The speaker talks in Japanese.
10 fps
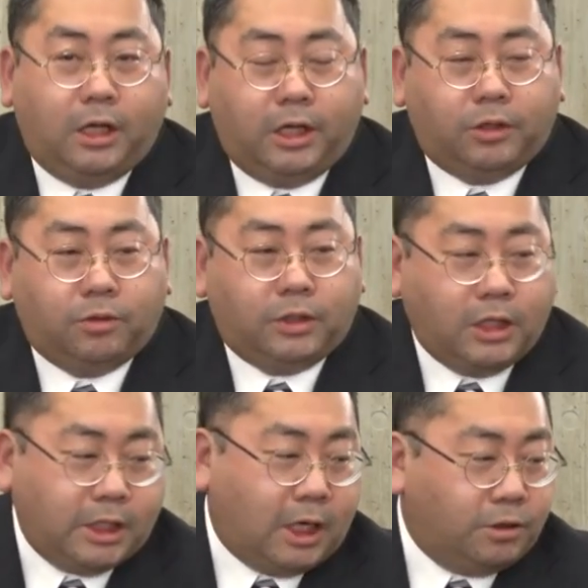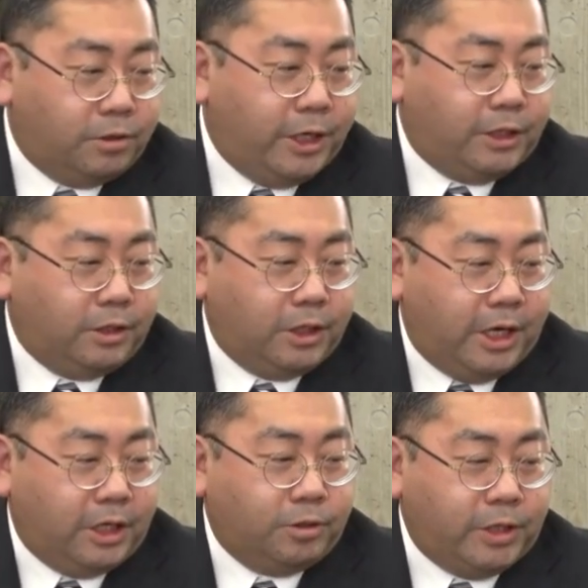えーと、なぜか濡れ,、
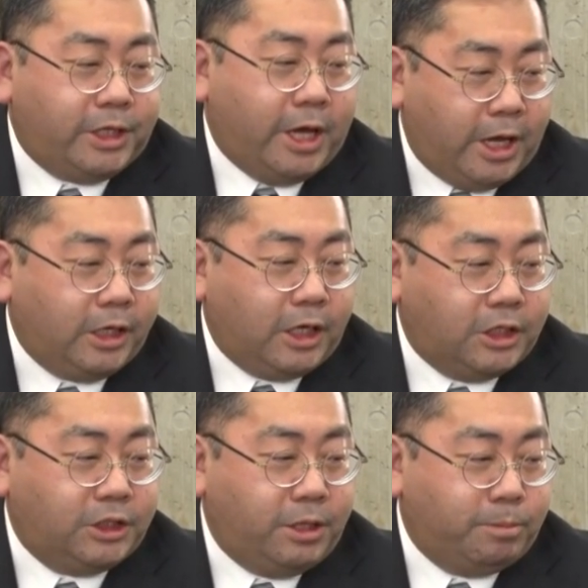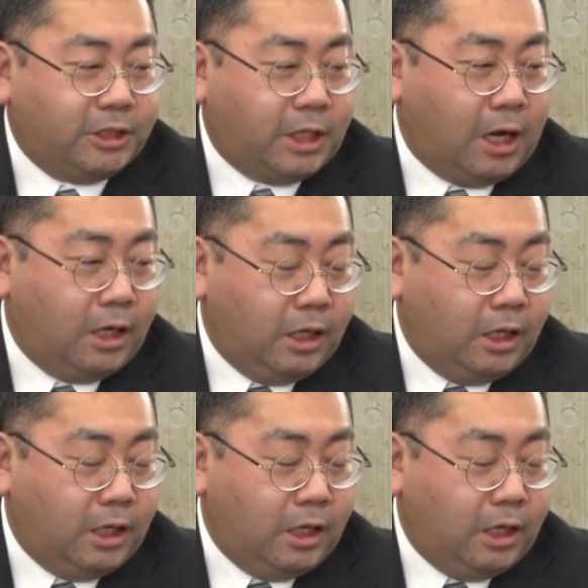えー、濡れて変形していました。